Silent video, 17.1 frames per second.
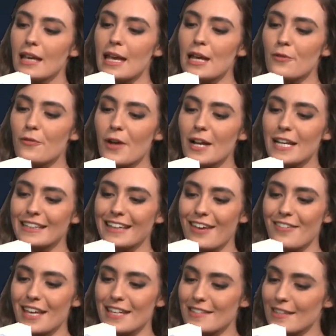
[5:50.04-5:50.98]
Il fallait
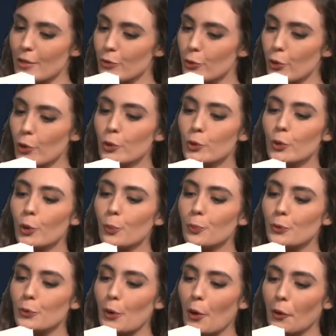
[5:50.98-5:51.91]
traverser deux cours
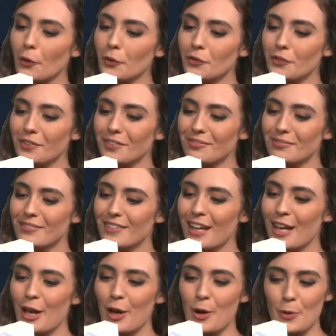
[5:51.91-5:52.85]
puantes,
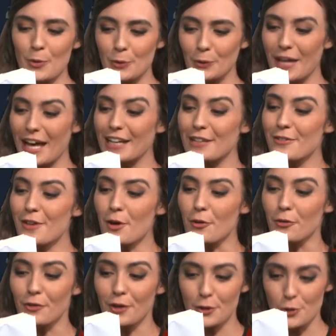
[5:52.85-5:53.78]
où l'on arrivait
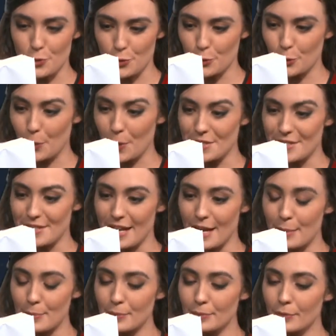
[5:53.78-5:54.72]
enfin dans une
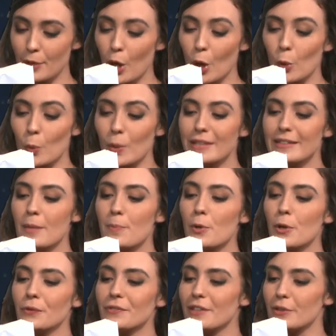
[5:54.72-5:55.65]
troisième, où était
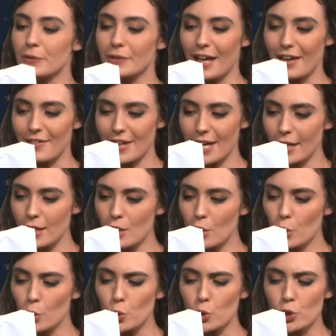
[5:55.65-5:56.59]
plantée de travers
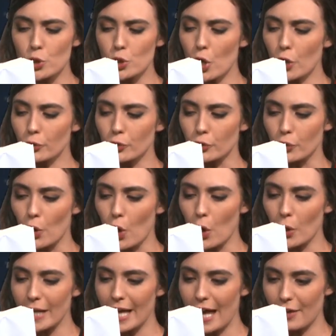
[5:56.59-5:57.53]
une sorte de
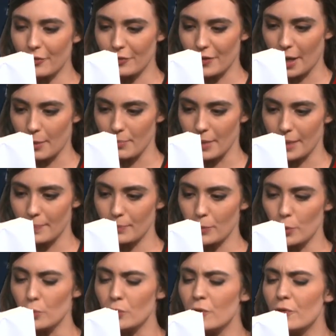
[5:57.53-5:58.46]
hangar fermé,
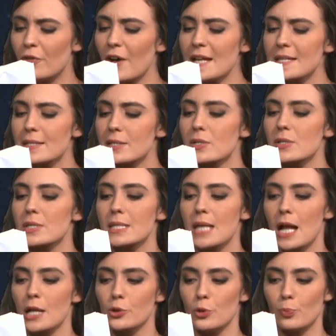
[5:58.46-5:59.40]
une vaste
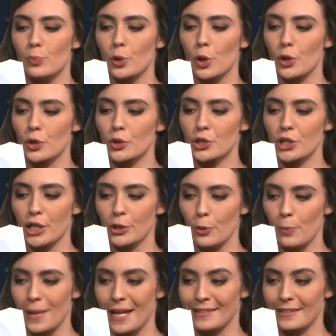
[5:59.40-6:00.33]
salle de planches et
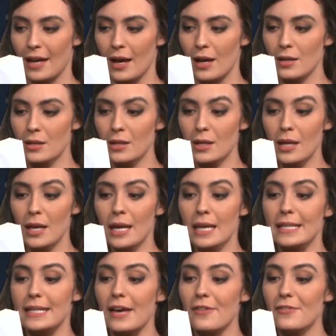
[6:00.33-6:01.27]
de plâtras
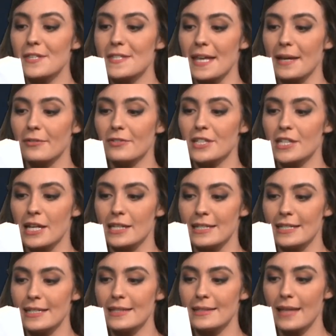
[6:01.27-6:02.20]
qui avait servi
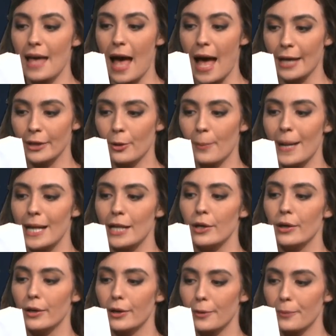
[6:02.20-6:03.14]
jadis à un
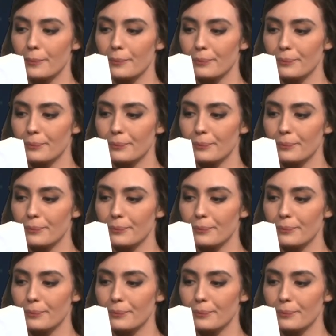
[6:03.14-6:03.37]
emballeur.